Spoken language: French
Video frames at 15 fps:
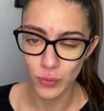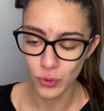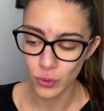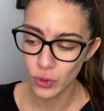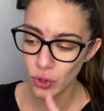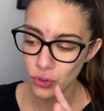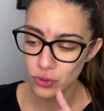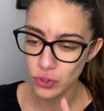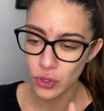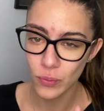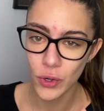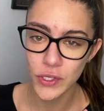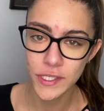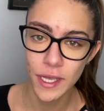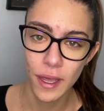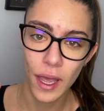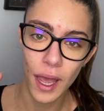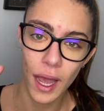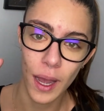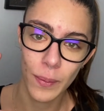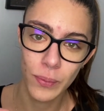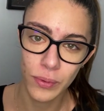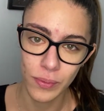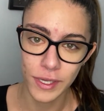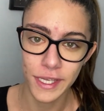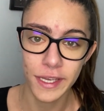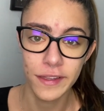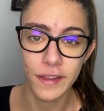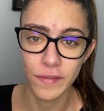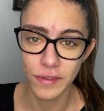Donc quand tu commences à
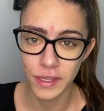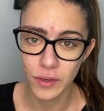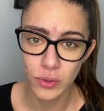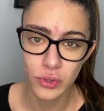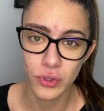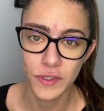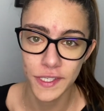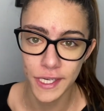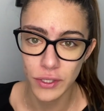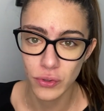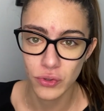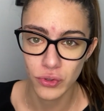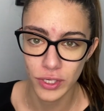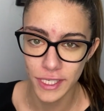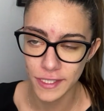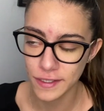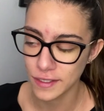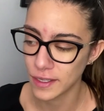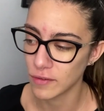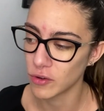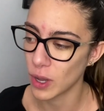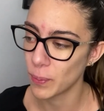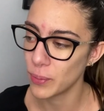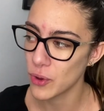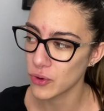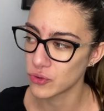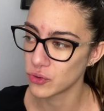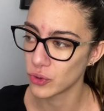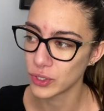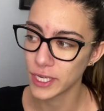publier tes vidéos, je sais que tu risques d'avoir peur
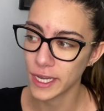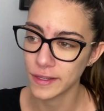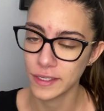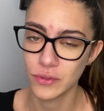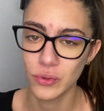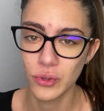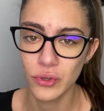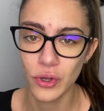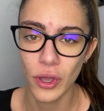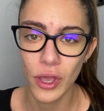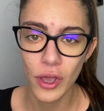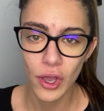du regard des autres,